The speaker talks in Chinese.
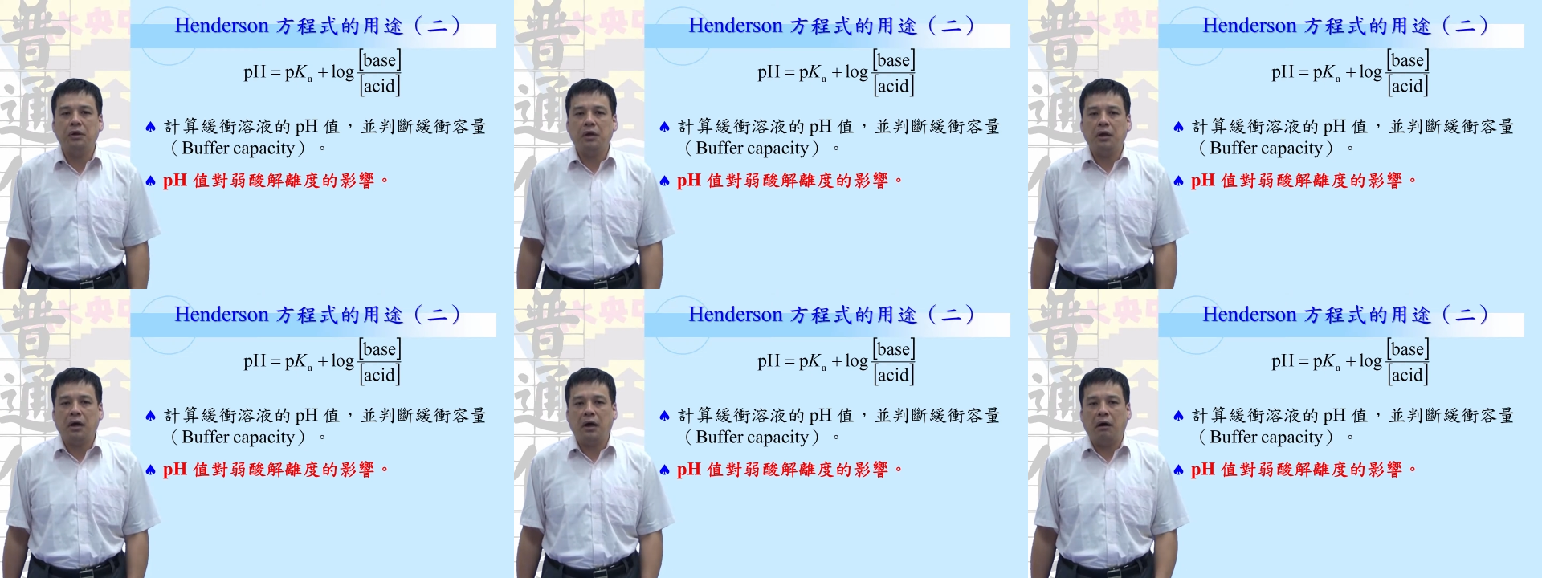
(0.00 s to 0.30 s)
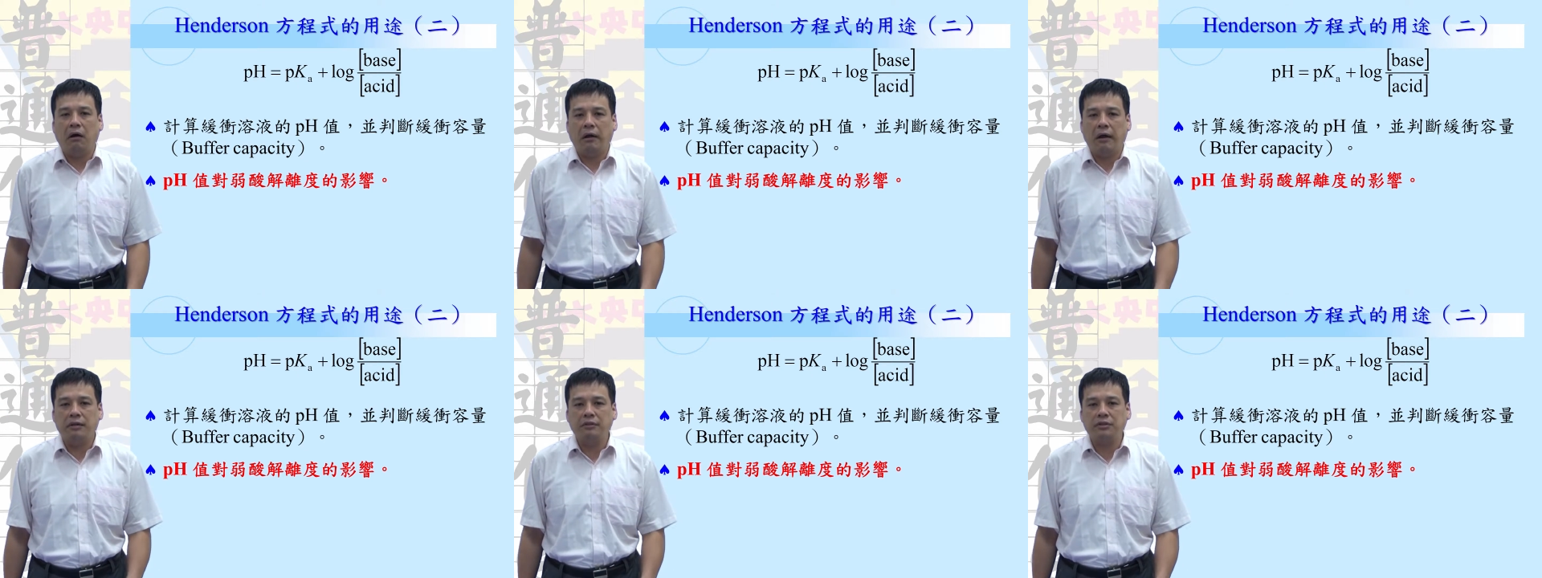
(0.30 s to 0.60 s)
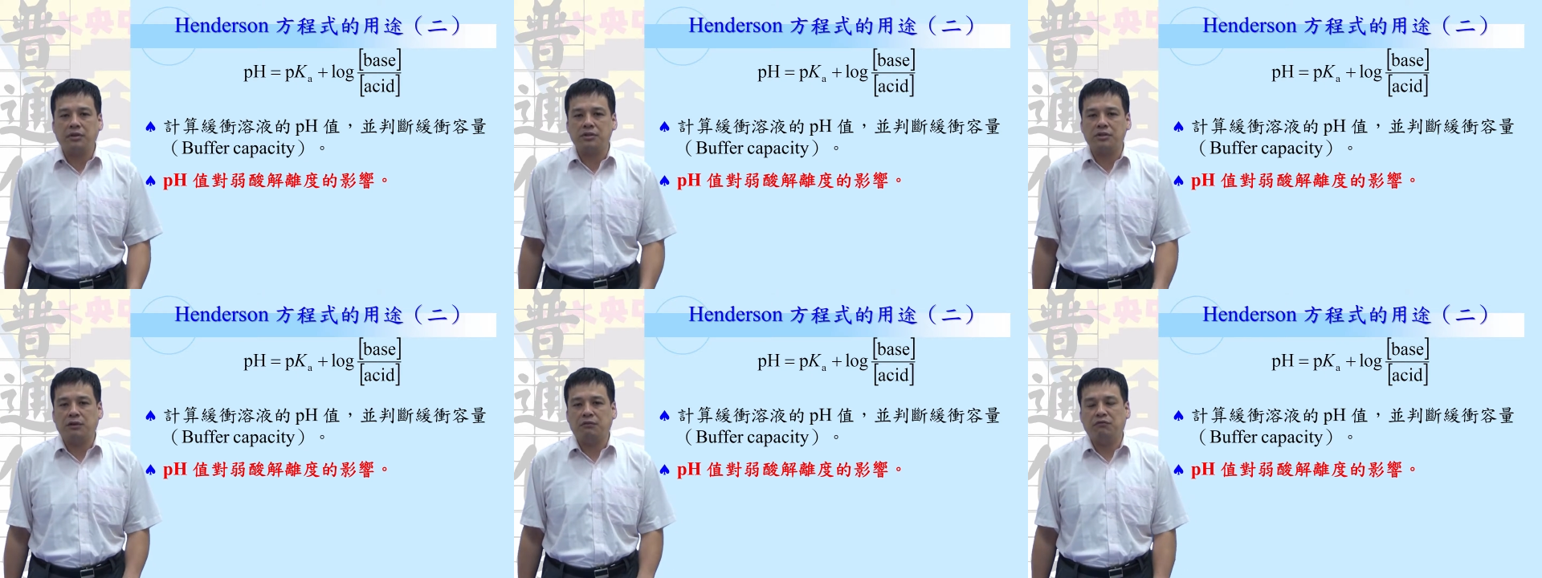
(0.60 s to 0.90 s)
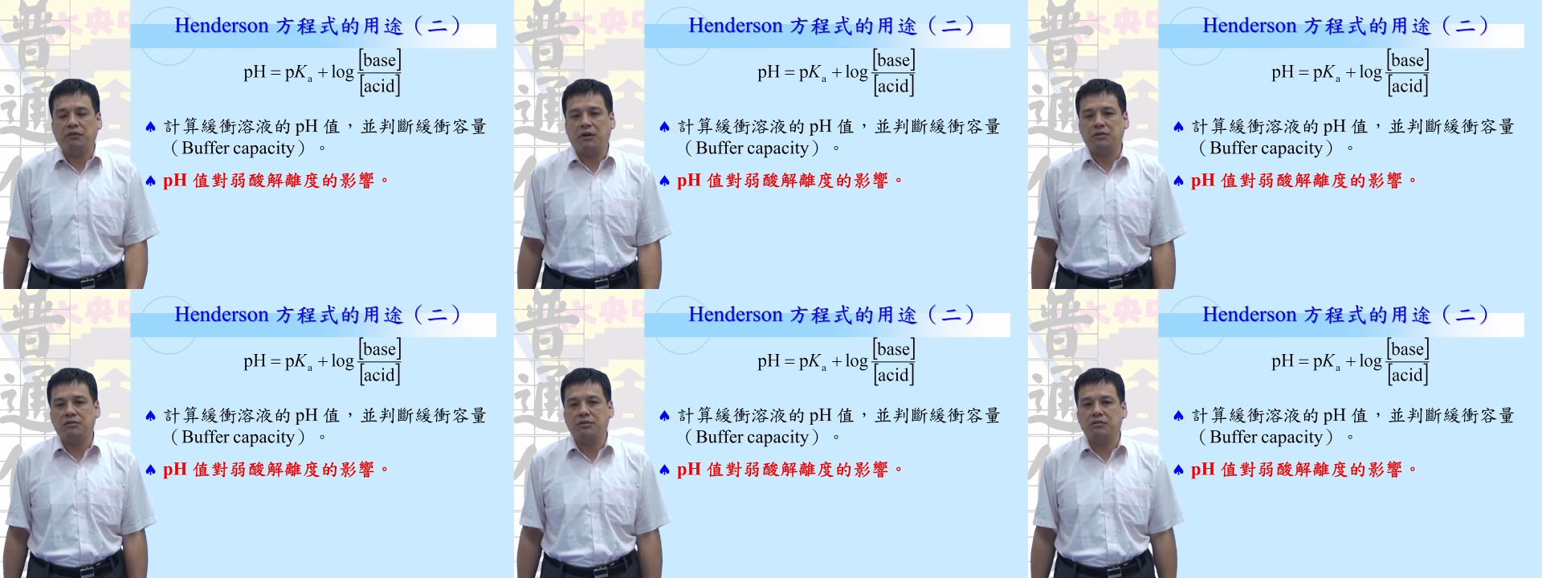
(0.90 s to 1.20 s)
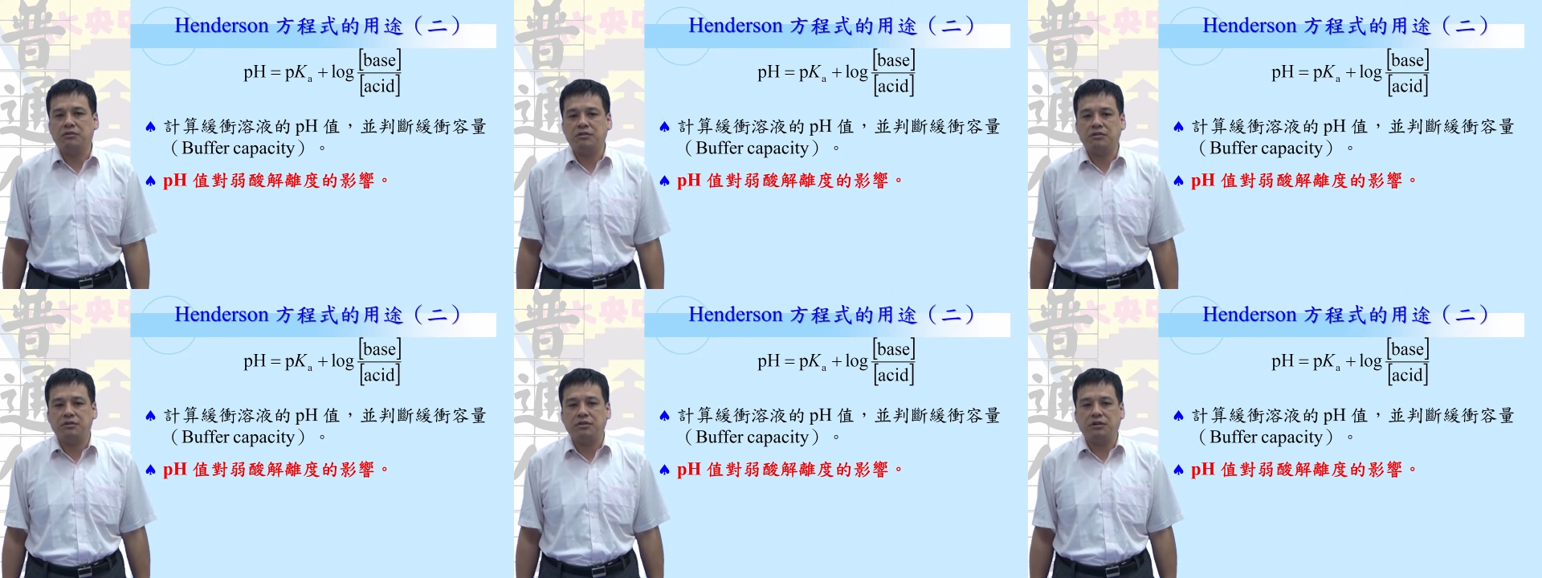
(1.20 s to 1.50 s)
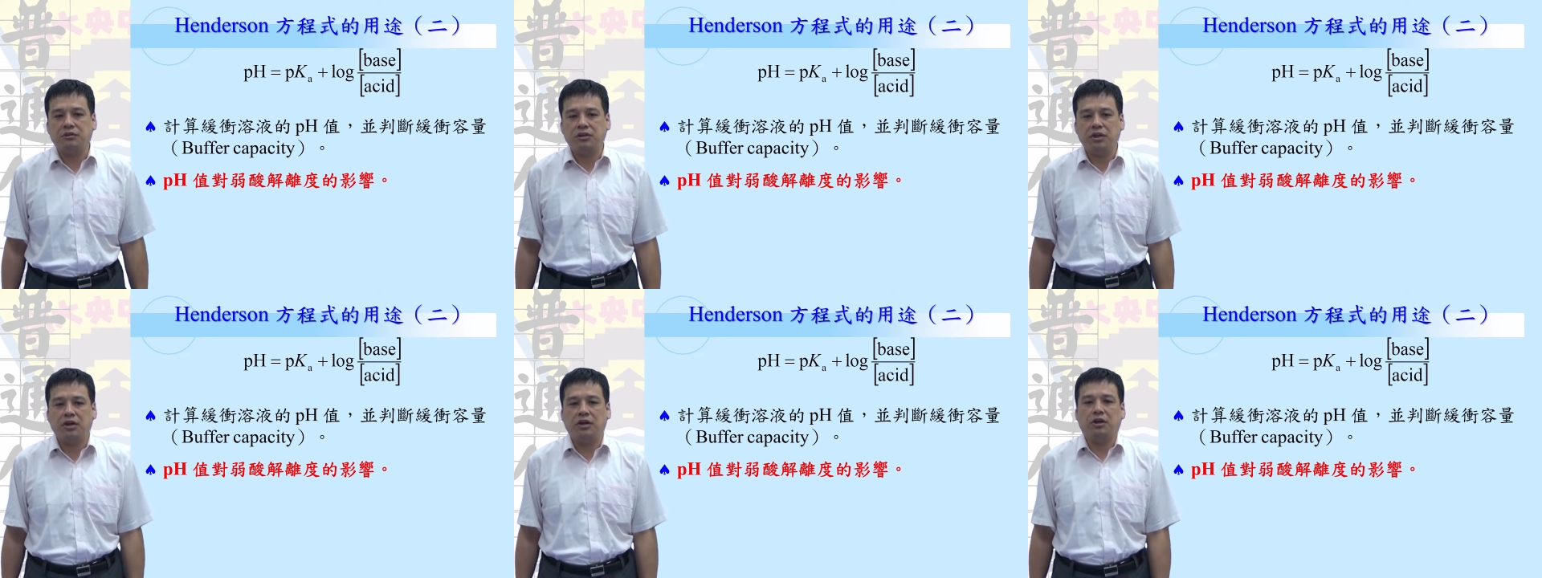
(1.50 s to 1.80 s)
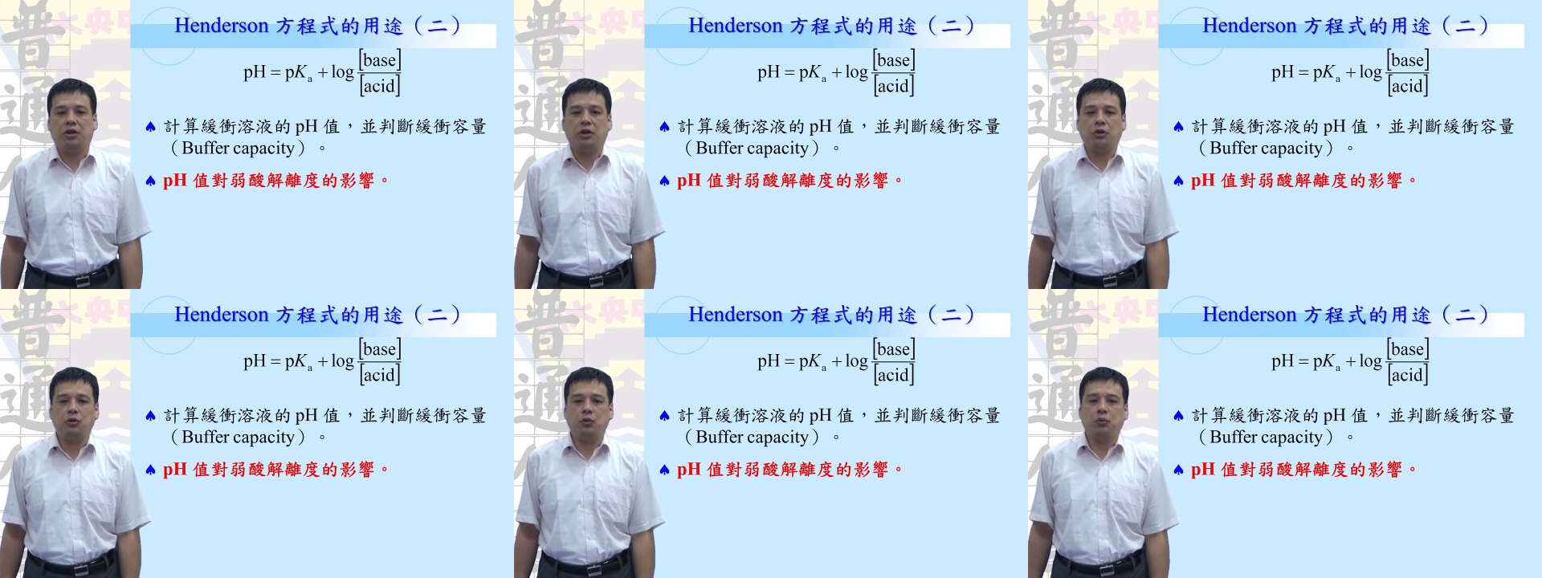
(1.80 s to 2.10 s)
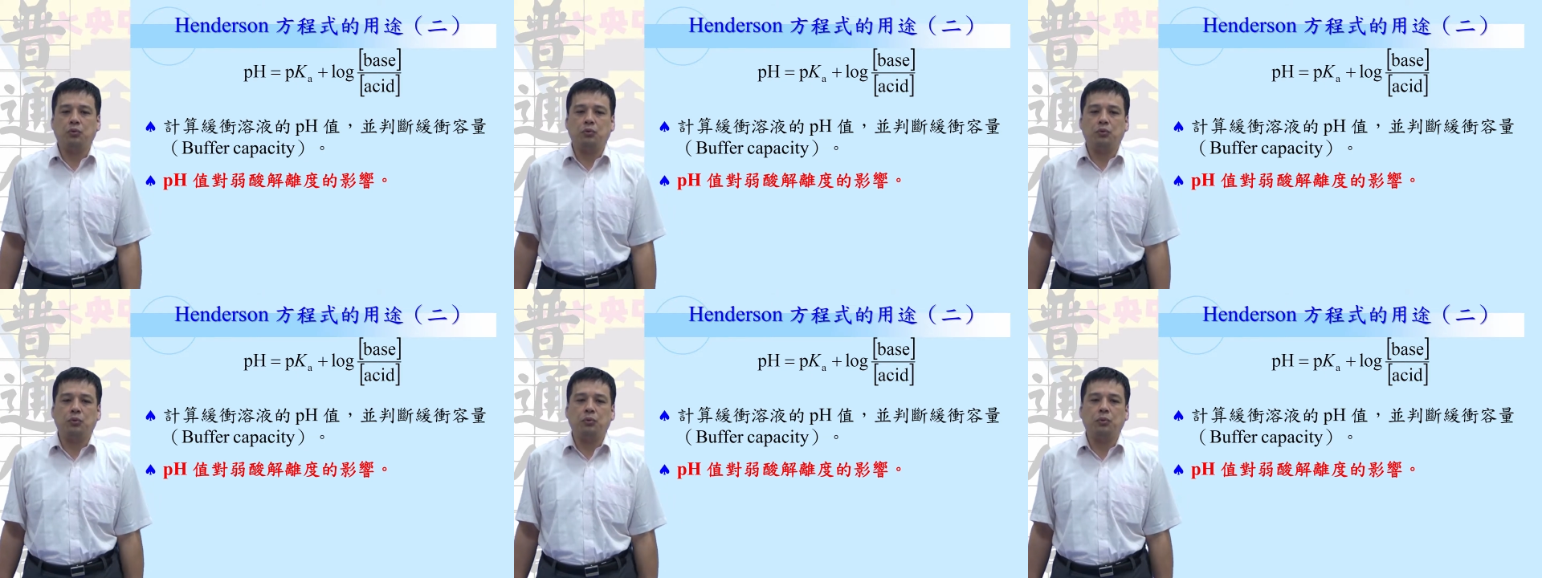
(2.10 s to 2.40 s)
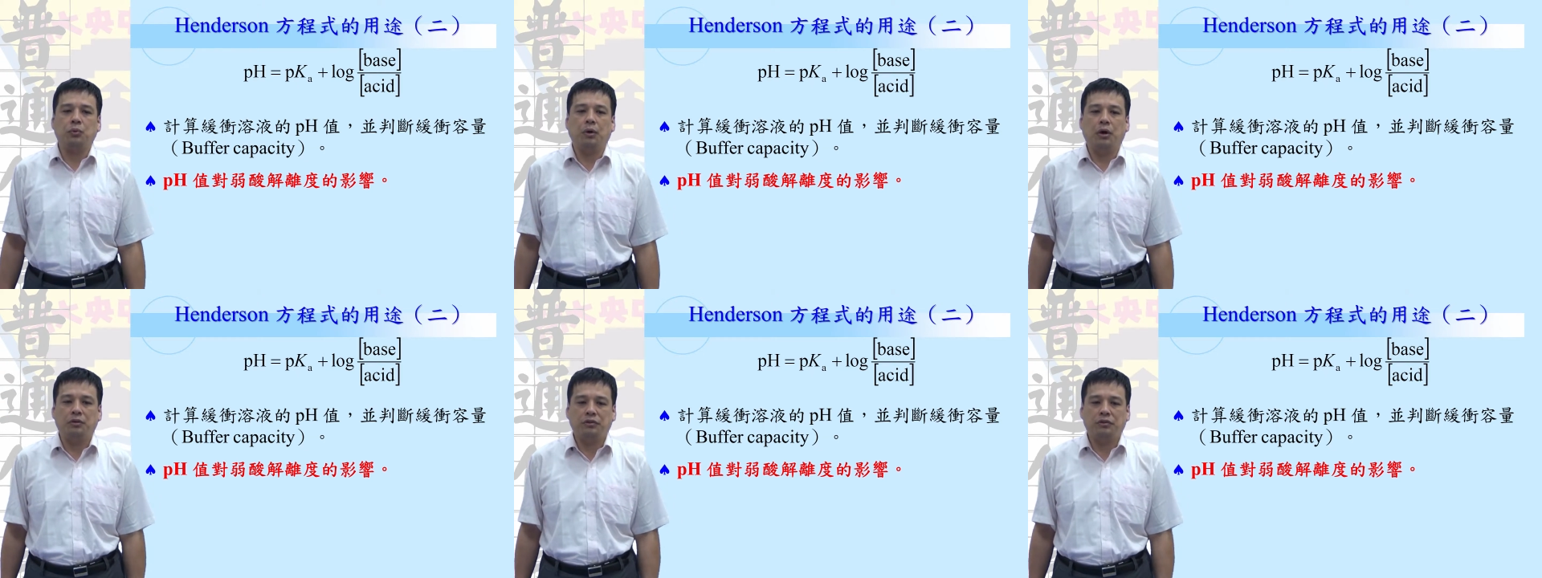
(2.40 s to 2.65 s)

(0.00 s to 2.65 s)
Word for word: 啊，Henderson 方程式的第二个用途啊，